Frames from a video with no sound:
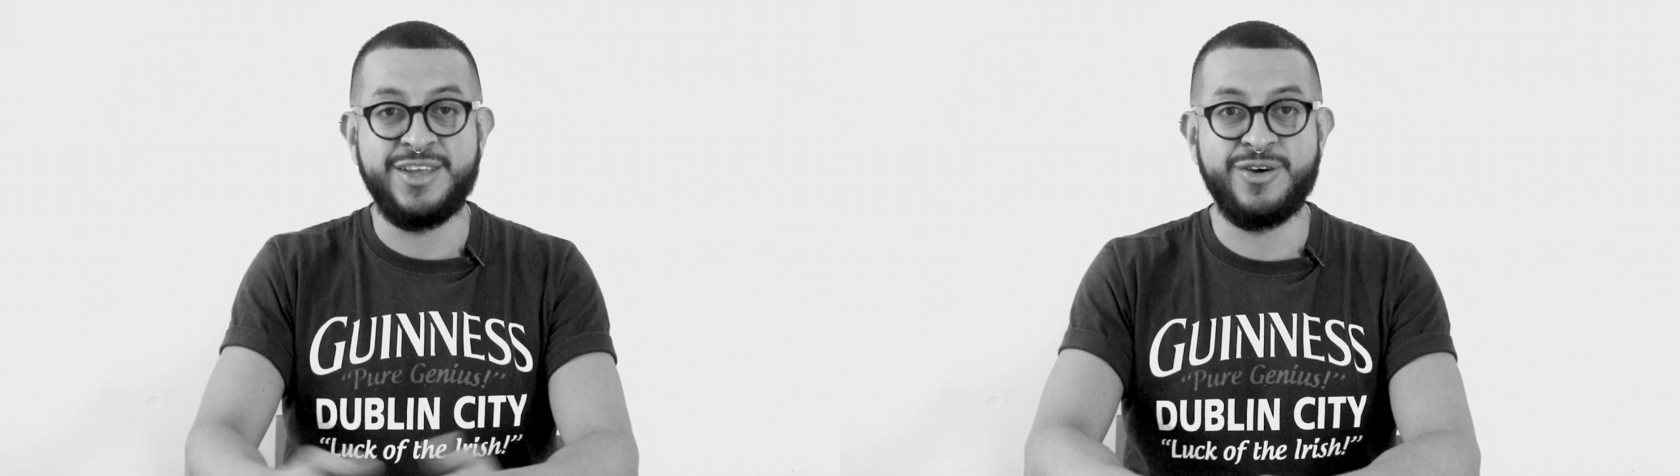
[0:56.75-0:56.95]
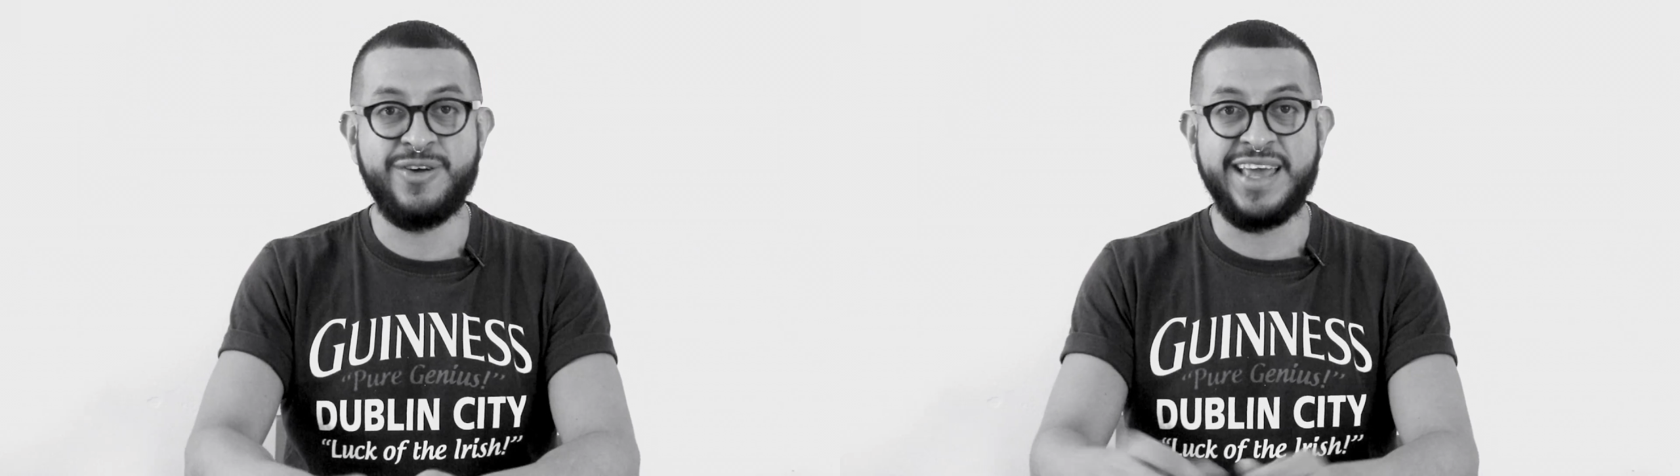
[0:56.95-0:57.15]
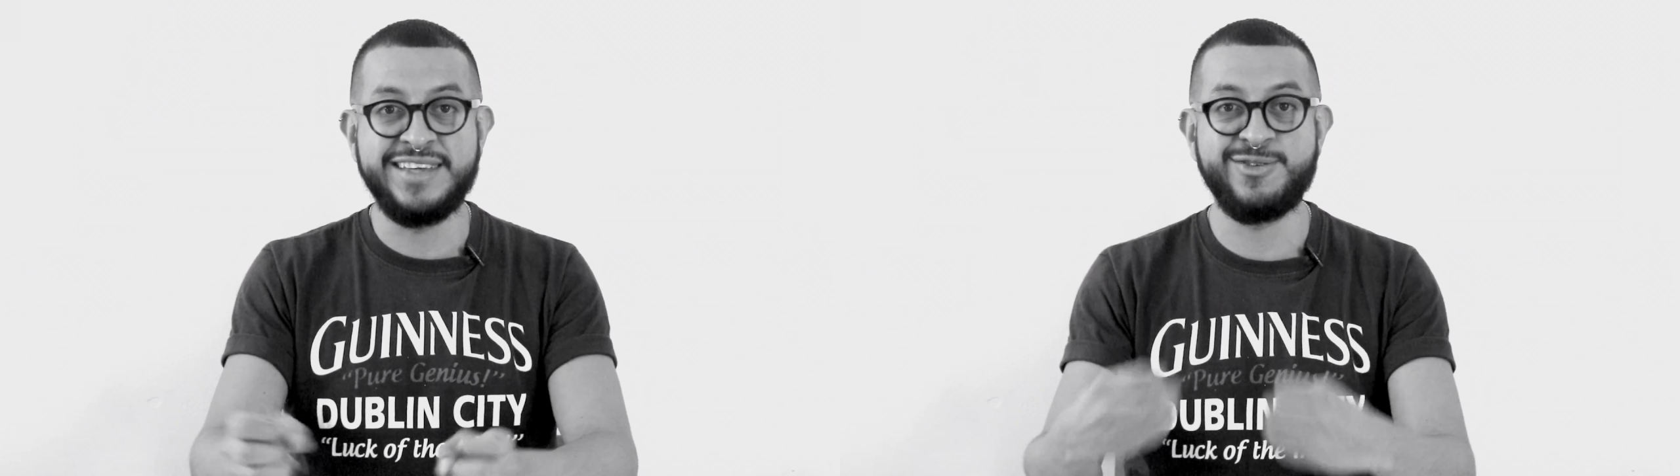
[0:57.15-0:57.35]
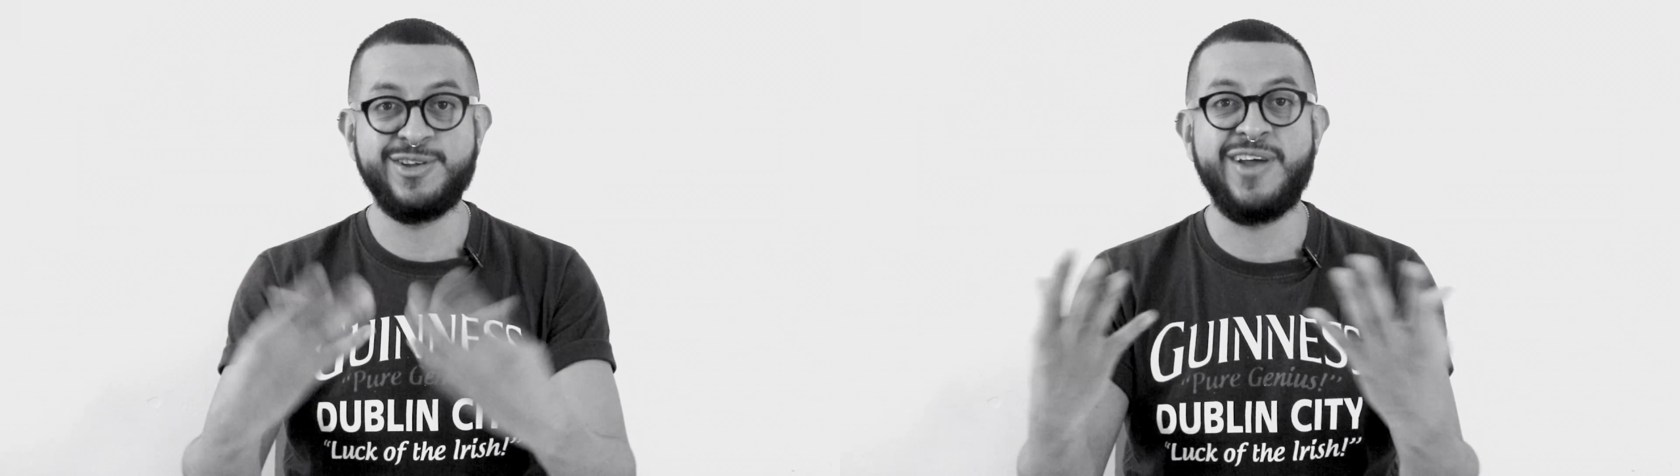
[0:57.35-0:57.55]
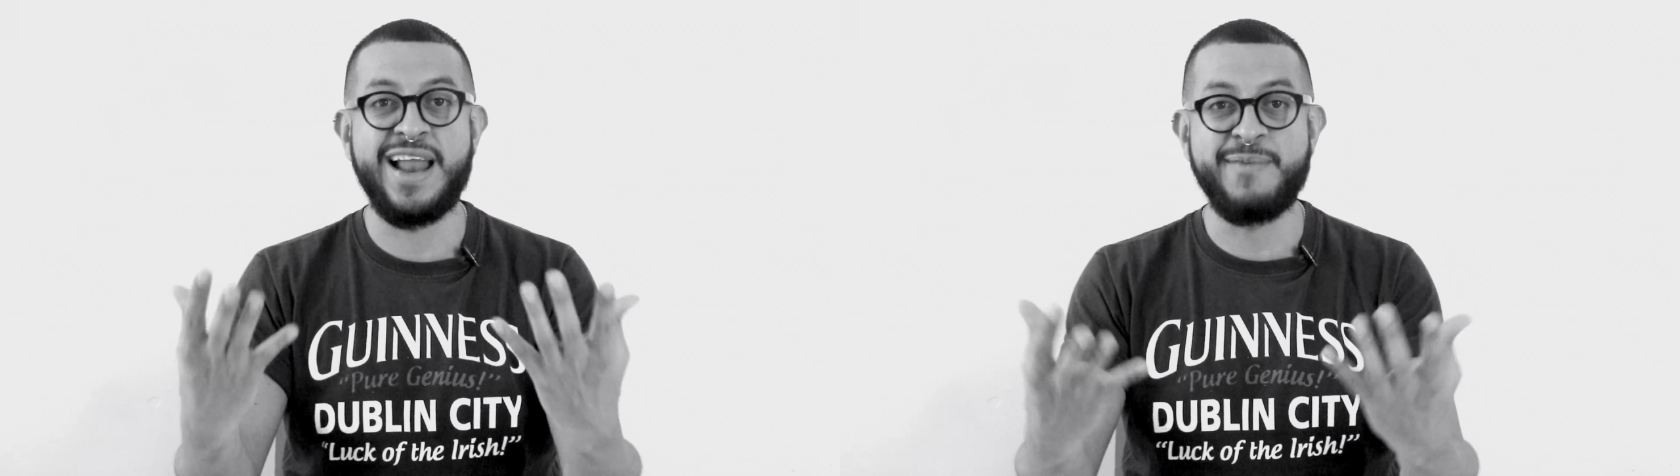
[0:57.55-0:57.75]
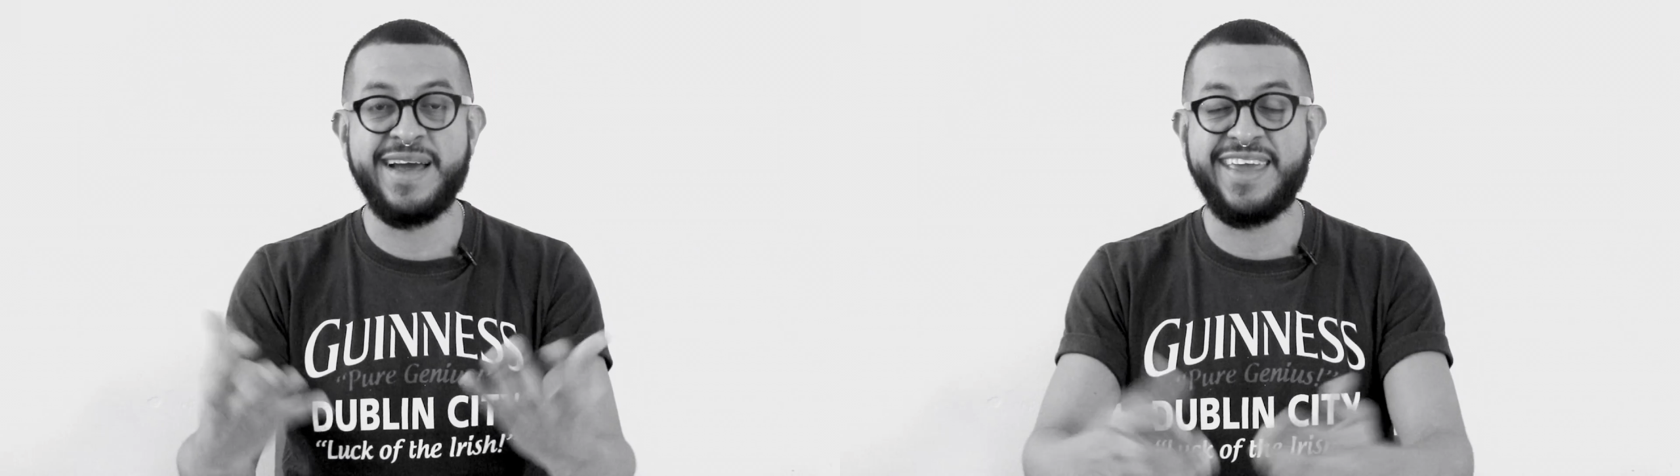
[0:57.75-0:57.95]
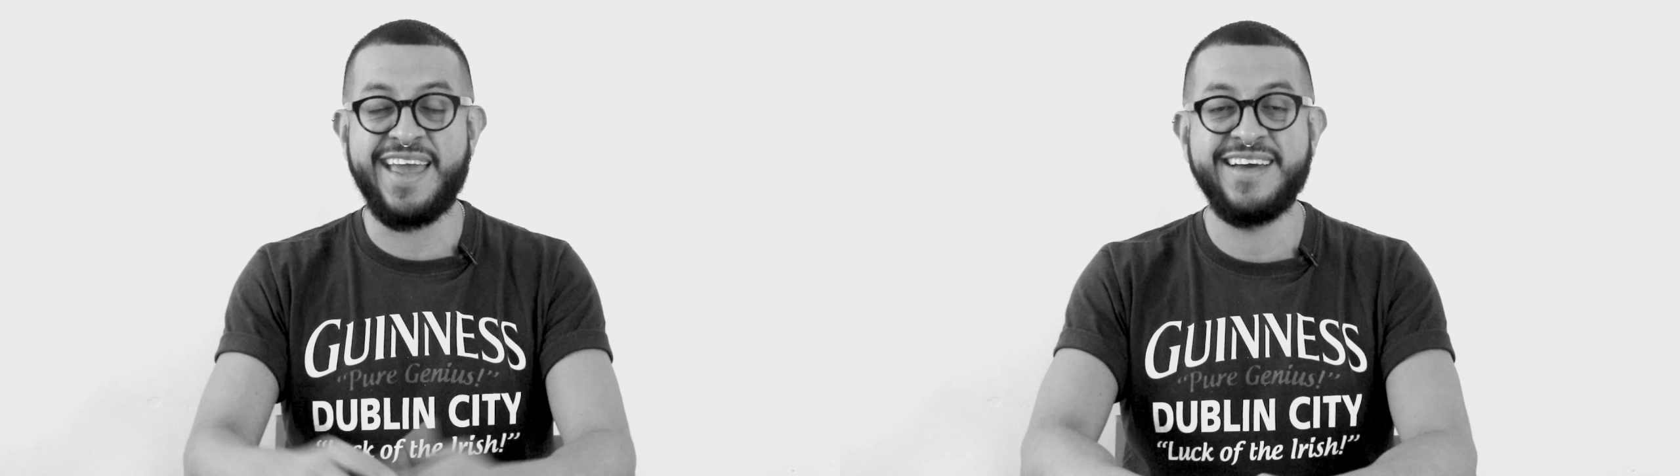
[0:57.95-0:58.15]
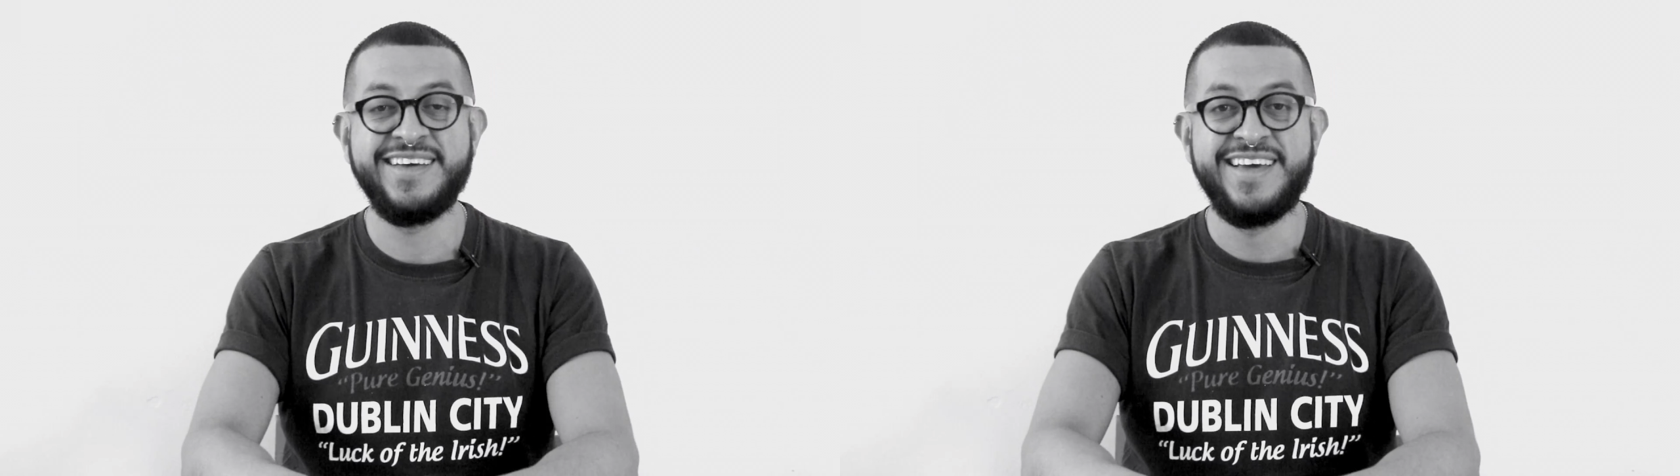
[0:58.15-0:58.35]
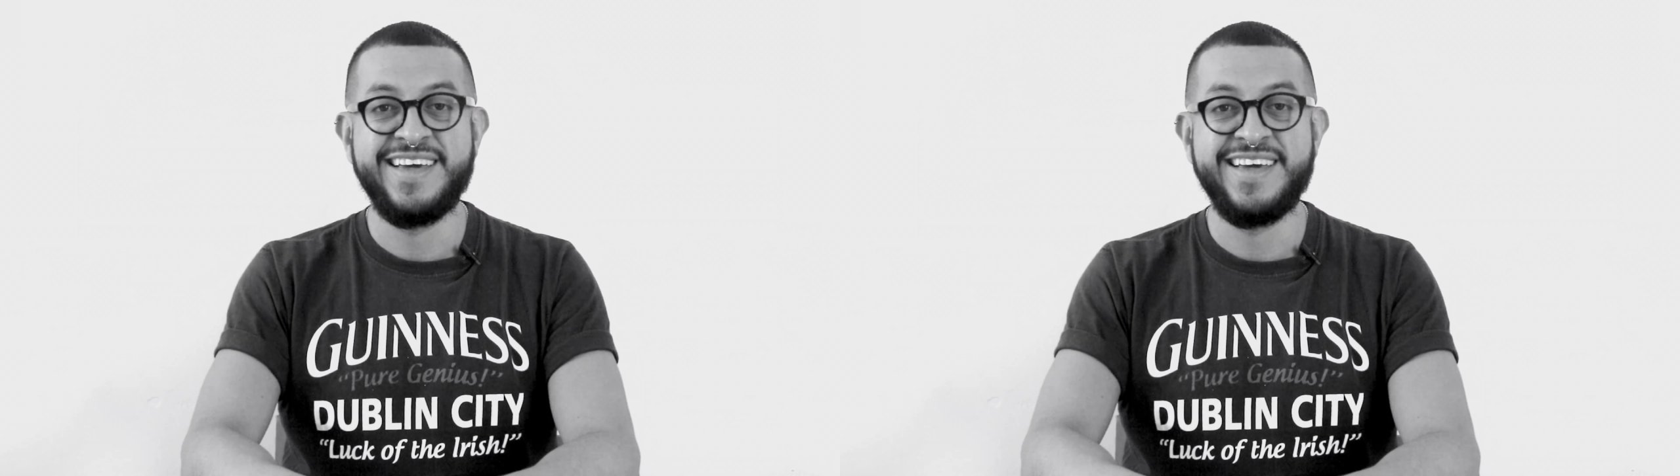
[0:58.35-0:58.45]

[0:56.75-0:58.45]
Yo creo que ahí surgió la magia